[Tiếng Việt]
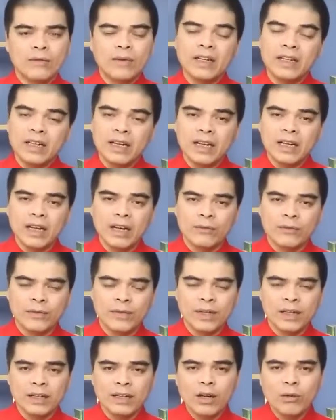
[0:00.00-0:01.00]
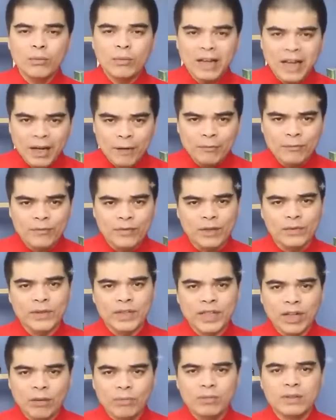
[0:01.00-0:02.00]
Vậy nên là phía đông nam và
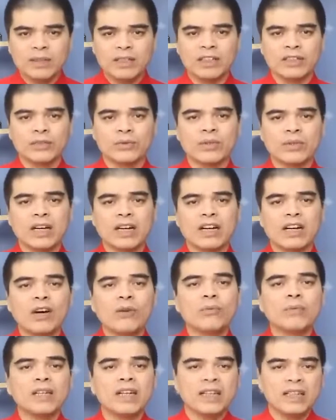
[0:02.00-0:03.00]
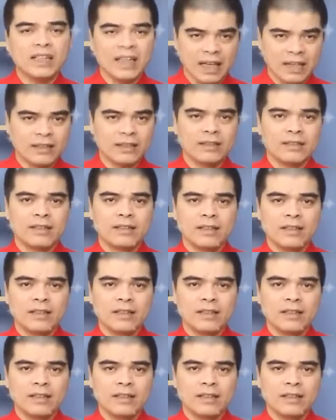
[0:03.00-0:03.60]
phía đông thì chúng ta không nên đặt